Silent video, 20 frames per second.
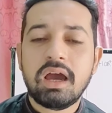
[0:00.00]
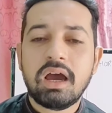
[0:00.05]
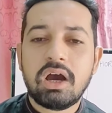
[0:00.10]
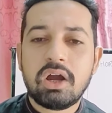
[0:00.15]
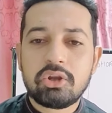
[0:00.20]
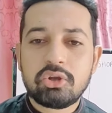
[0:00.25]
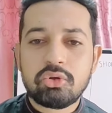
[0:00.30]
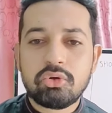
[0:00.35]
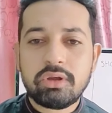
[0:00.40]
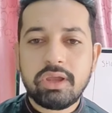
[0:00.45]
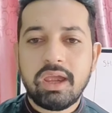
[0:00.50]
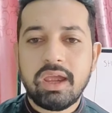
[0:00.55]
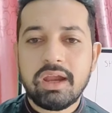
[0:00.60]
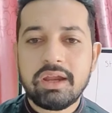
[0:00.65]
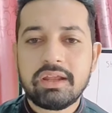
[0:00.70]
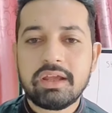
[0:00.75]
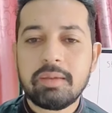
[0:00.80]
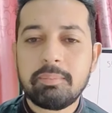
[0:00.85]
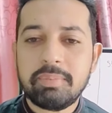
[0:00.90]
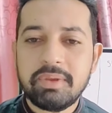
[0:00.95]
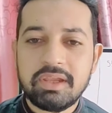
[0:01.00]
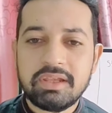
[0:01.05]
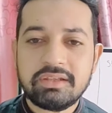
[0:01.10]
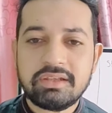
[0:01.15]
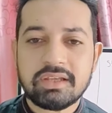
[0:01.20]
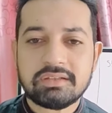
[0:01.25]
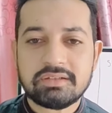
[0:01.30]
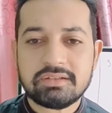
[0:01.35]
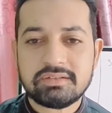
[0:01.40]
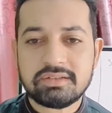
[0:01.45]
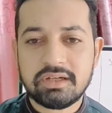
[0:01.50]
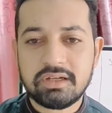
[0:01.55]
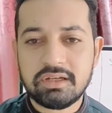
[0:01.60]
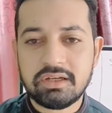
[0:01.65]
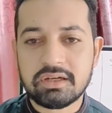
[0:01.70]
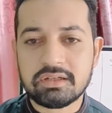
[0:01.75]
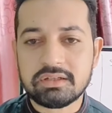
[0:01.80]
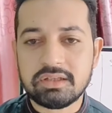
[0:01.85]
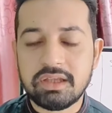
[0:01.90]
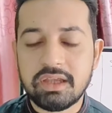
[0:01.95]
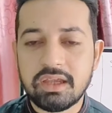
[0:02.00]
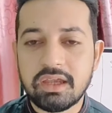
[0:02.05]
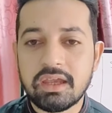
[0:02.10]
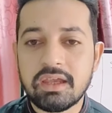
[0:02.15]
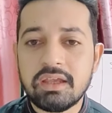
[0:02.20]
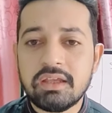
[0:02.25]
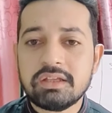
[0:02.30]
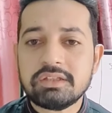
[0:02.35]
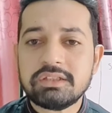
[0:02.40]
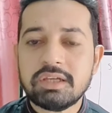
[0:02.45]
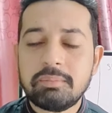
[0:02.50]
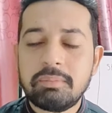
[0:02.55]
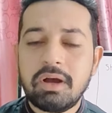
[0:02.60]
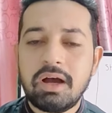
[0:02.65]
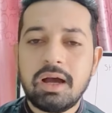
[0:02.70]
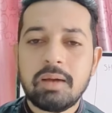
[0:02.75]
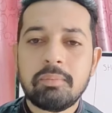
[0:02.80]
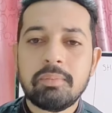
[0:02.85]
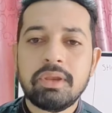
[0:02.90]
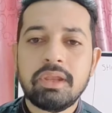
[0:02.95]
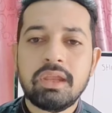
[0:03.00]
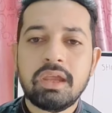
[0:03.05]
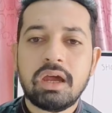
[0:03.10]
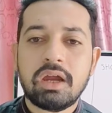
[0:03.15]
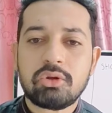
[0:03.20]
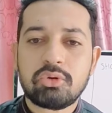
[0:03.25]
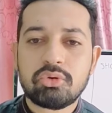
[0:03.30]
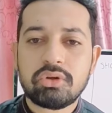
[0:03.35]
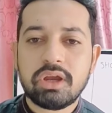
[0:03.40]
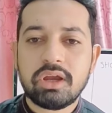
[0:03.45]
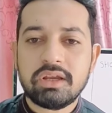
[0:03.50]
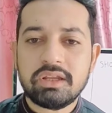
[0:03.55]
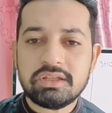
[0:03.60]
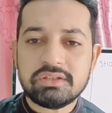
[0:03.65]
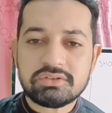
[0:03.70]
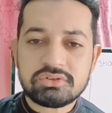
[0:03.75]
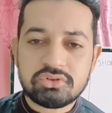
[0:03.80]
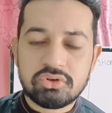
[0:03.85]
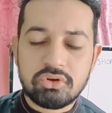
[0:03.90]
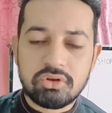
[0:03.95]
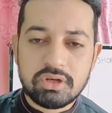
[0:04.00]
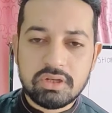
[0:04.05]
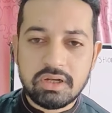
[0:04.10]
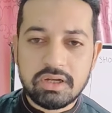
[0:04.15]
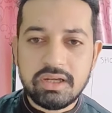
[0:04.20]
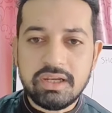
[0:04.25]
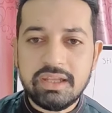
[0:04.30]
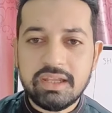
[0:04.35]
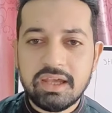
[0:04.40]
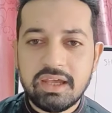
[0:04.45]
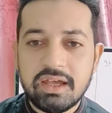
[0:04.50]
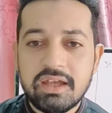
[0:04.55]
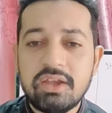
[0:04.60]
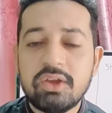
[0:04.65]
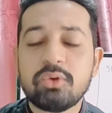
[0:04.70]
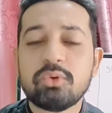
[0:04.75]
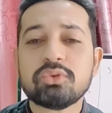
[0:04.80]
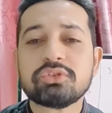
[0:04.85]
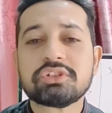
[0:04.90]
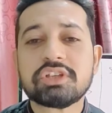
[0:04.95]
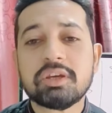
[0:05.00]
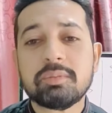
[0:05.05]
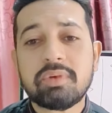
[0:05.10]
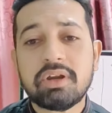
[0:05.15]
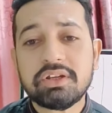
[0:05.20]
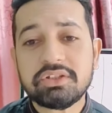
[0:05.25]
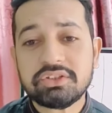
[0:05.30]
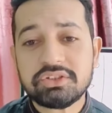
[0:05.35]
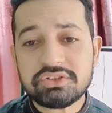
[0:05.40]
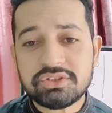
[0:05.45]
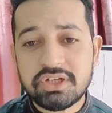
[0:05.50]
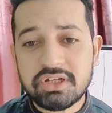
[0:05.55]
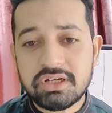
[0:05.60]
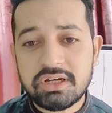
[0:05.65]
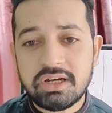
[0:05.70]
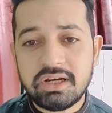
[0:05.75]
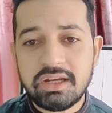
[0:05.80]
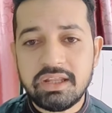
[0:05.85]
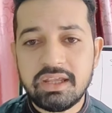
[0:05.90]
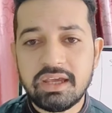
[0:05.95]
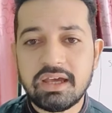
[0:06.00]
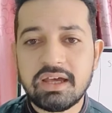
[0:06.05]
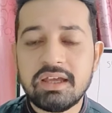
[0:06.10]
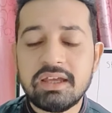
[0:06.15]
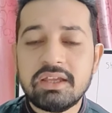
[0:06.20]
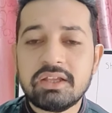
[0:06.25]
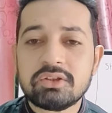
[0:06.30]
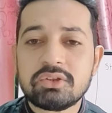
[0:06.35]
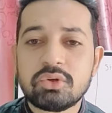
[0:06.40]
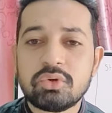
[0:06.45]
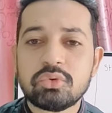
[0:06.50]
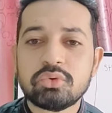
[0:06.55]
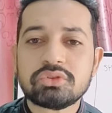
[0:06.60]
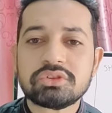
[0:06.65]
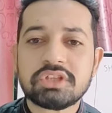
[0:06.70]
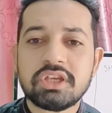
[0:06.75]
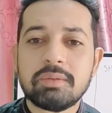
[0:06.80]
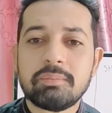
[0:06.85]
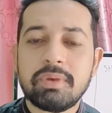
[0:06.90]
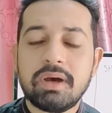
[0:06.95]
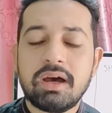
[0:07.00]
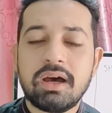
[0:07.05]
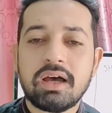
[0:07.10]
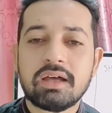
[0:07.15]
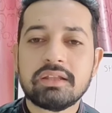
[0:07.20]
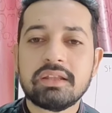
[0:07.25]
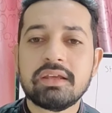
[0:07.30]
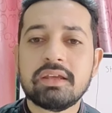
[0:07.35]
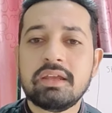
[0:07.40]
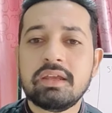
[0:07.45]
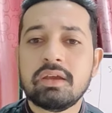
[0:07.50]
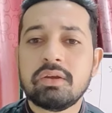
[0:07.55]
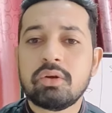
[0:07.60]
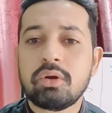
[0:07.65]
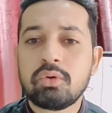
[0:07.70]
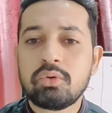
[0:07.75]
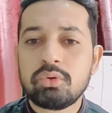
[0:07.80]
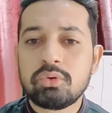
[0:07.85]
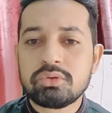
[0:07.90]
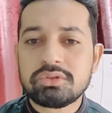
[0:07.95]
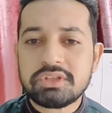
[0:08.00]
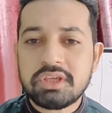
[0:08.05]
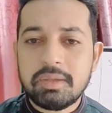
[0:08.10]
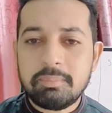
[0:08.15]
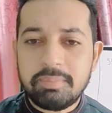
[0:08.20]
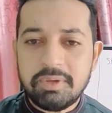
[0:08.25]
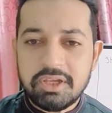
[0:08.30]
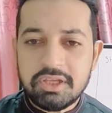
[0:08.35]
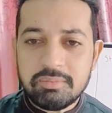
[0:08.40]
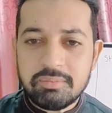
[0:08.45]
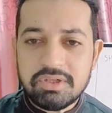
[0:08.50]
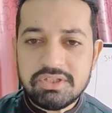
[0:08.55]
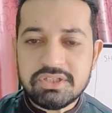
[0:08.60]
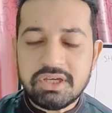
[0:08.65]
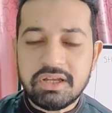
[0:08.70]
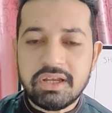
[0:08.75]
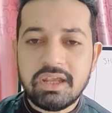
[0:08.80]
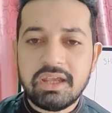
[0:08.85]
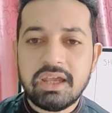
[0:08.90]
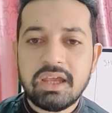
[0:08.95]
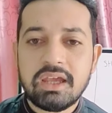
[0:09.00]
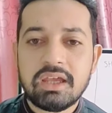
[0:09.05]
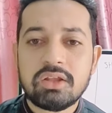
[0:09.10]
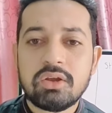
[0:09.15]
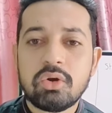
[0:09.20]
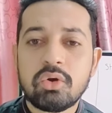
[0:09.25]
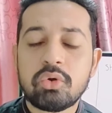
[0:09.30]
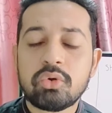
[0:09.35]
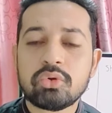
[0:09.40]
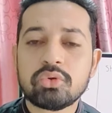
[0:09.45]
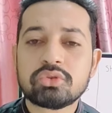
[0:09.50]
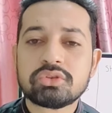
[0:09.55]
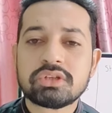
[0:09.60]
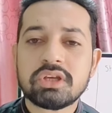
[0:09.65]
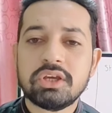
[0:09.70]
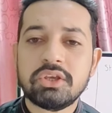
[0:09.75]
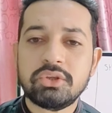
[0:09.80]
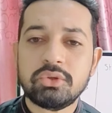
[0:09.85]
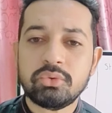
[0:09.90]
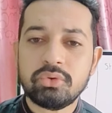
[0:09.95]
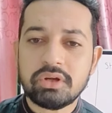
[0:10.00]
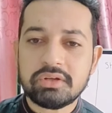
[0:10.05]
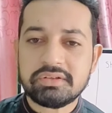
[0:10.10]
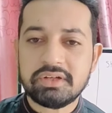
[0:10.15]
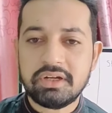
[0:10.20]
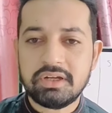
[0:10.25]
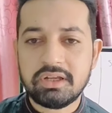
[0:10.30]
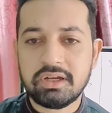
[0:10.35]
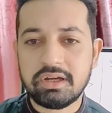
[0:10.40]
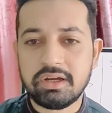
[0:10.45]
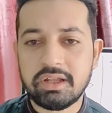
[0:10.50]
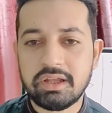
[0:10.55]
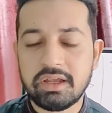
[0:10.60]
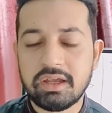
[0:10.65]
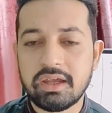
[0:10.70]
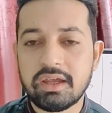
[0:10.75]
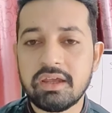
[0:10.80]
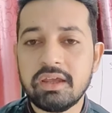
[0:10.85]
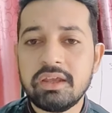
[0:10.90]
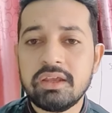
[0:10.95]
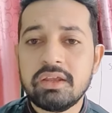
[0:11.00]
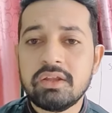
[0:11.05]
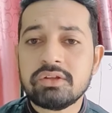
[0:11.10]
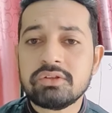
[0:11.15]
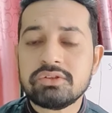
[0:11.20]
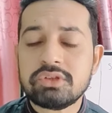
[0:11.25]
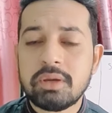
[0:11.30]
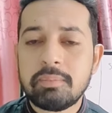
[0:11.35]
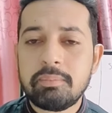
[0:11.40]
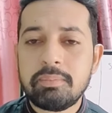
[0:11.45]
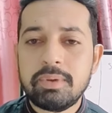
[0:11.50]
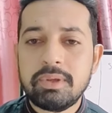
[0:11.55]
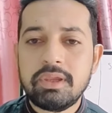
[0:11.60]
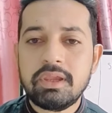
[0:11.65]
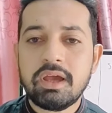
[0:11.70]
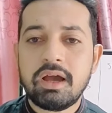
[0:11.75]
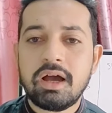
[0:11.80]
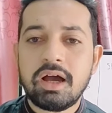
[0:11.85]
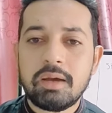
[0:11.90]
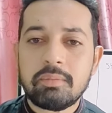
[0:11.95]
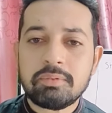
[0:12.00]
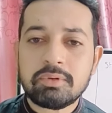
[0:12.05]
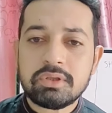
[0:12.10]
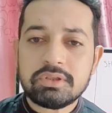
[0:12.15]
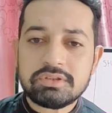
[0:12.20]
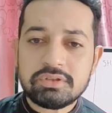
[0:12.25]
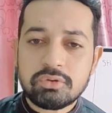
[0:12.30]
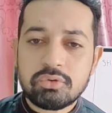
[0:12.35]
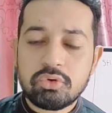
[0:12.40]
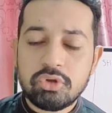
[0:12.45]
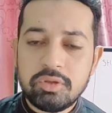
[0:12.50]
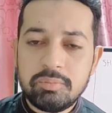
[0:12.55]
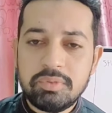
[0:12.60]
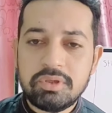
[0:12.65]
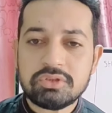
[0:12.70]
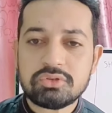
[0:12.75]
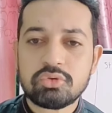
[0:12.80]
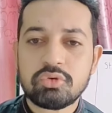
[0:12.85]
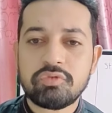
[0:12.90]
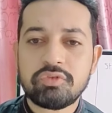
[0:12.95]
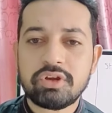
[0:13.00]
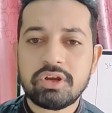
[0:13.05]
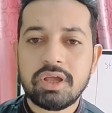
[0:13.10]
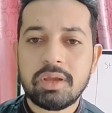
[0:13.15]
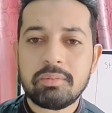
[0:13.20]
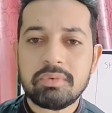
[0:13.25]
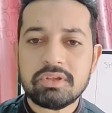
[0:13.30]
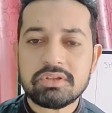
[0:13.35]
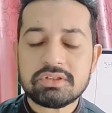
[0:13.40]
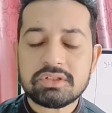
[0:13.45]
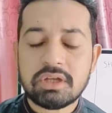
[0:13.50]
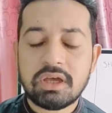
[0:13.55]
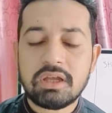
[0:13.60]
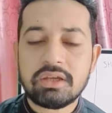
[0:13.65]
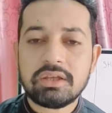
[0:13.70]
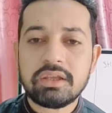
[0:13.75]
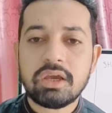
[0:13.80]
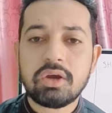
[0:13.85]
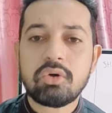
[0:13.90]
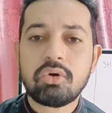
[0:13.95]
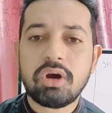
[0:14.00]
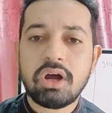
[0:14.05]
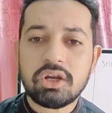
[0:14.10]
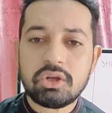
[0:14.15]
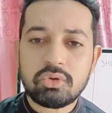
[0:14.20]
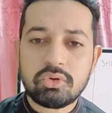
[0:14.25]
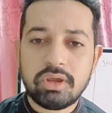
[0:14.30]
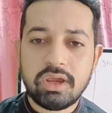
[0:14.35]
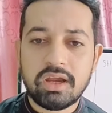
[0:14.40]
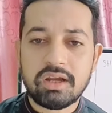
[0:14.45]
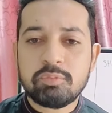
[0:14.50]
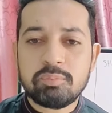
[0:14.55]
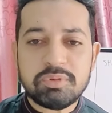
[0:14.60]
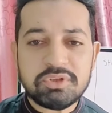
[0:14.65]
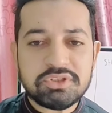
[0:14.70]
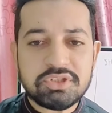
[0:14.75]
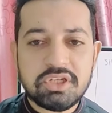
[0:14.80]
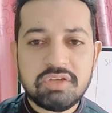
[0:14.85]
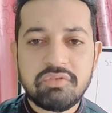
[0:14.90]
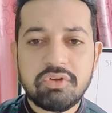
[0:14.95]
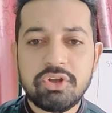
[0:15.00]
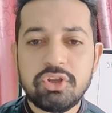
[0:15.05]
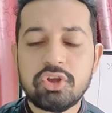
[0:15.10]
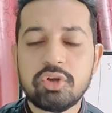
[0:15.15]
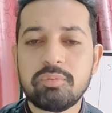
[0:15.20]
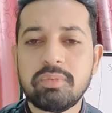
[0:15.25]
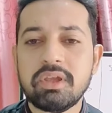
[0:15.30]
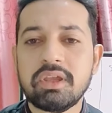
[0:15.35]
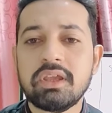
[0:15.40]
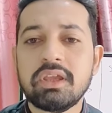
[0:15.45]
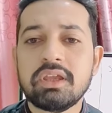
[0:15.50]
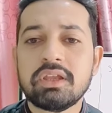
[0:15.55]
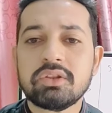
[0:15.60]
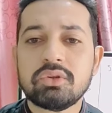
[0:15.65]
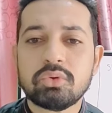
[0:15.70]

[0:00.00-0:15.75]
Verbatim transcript: ऑटो कैड का पेज कैसे सेट करते हैं जब आपने ऑटो कैड इंस्टॉल कर लिया उसके बाद रजिस्टर कर लिया तो उसके बाद उसके पेज में जाना है और उसका यूनिट सेट करना है जब भी आप किस कोई भी सॉफ्टवेयर आपने इंस्टॉल किया हो ऑटो कैड का पिछली वीडियो में